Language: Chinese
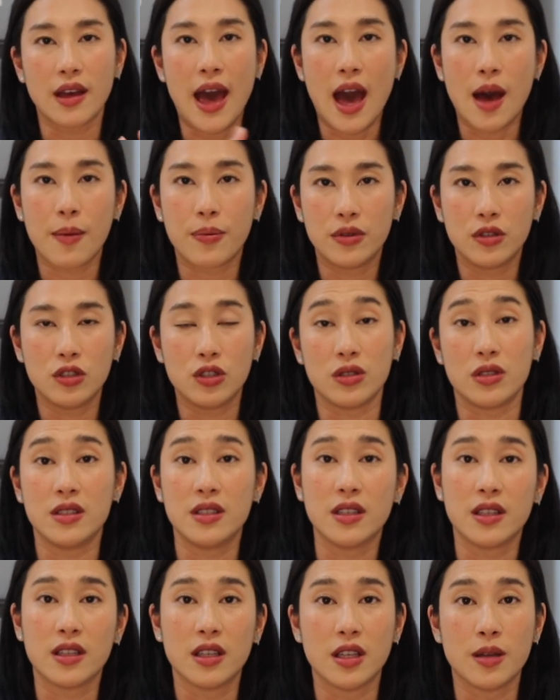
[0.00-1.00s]
app，就是
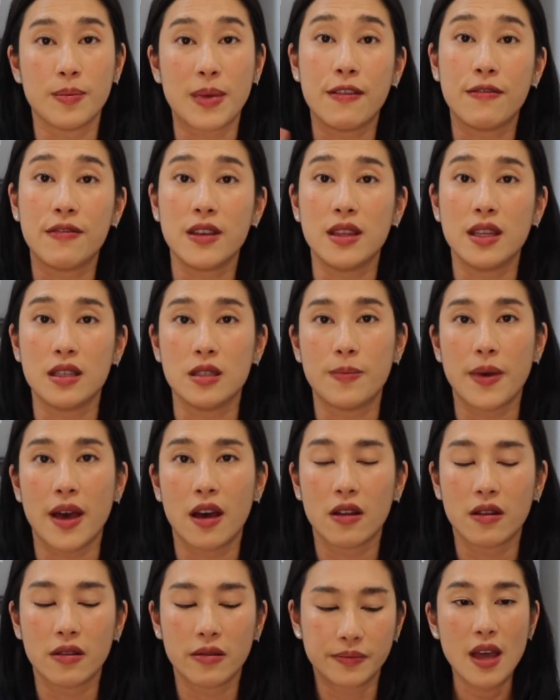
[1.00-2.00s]
那个 My Fitness
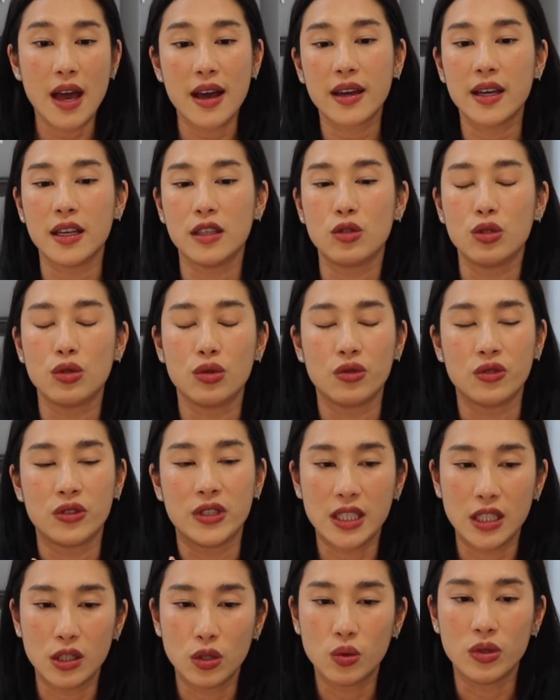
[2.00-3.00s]
Pal，它可以去
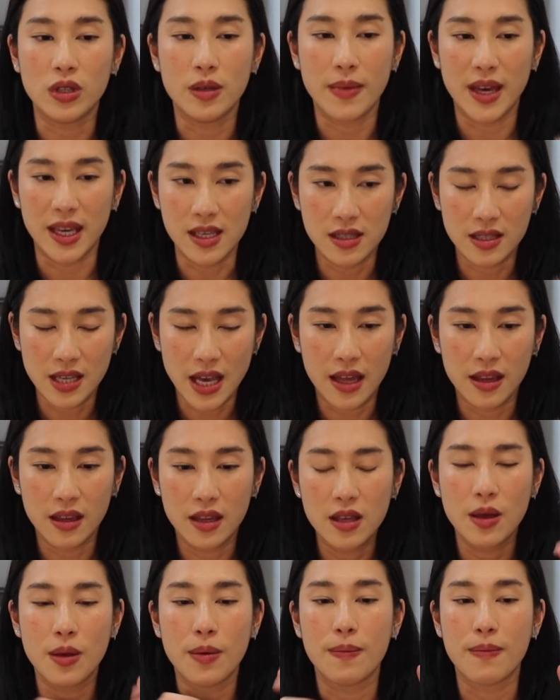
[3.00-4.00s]
记录你每一餐
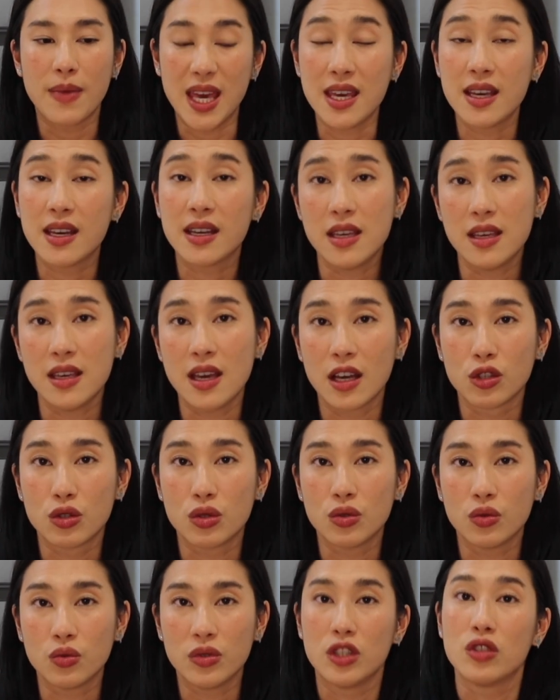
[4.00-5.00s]
每一个营养
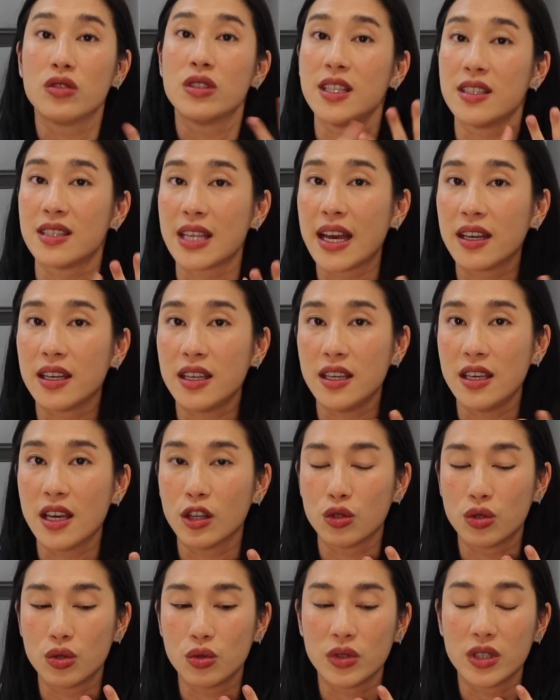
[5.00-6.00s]
素，也就是那三个营养
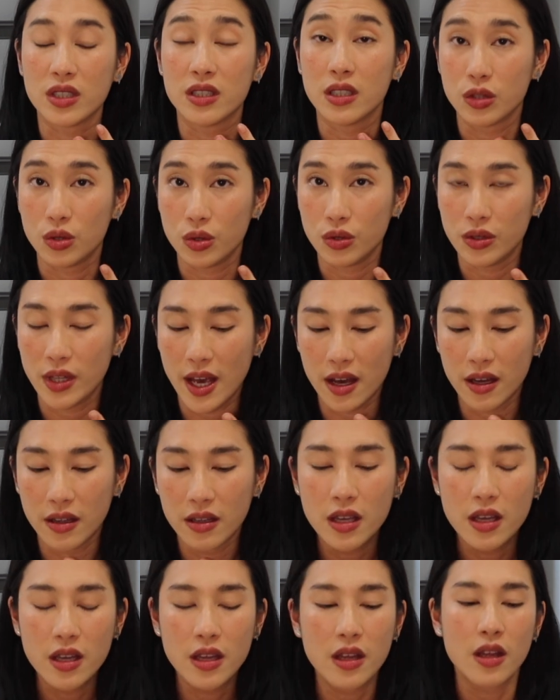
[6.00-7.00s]
素的摄取量。
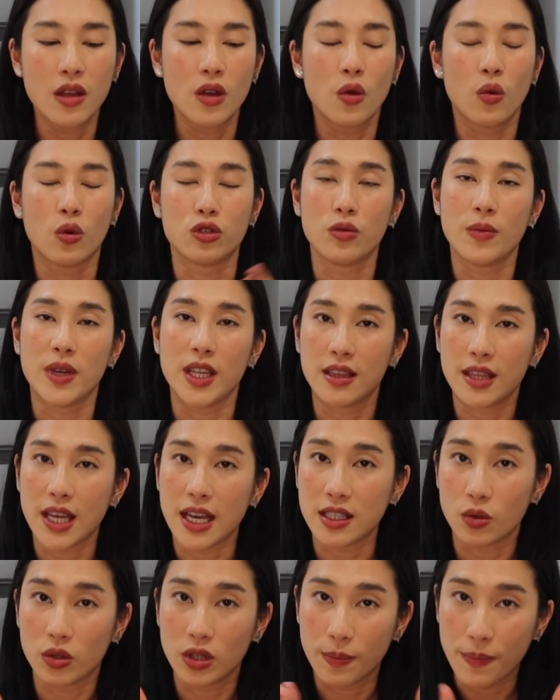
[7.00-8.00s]
我就每天带
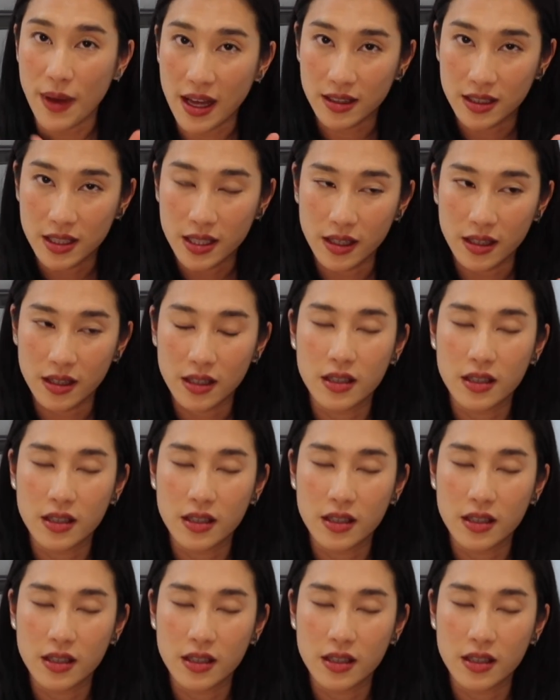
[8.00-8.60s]
着我的磅秤，